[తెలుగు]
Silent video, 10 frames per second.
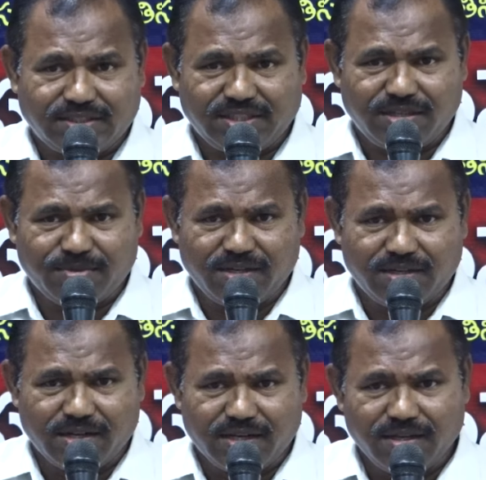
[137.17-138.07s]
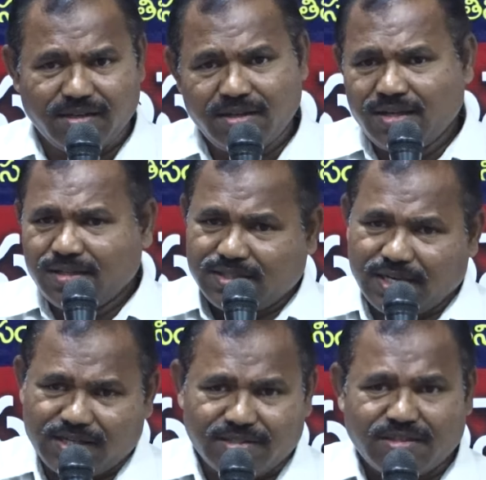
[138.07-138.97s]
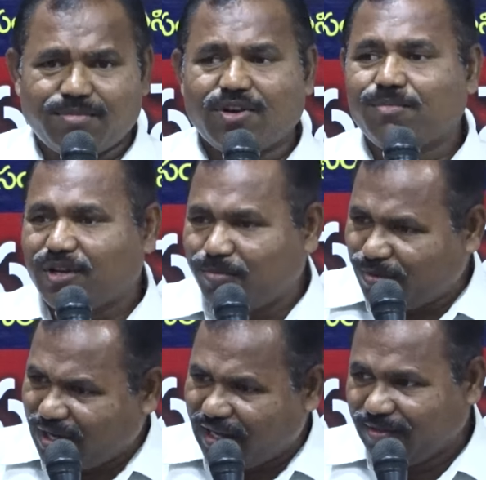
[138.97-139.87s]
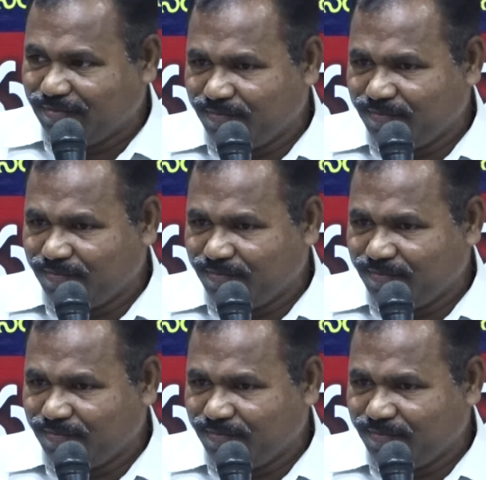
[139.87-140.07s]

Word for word: ఆశయం ఏంటంటే చట్టసభలో మనం ఉండాలి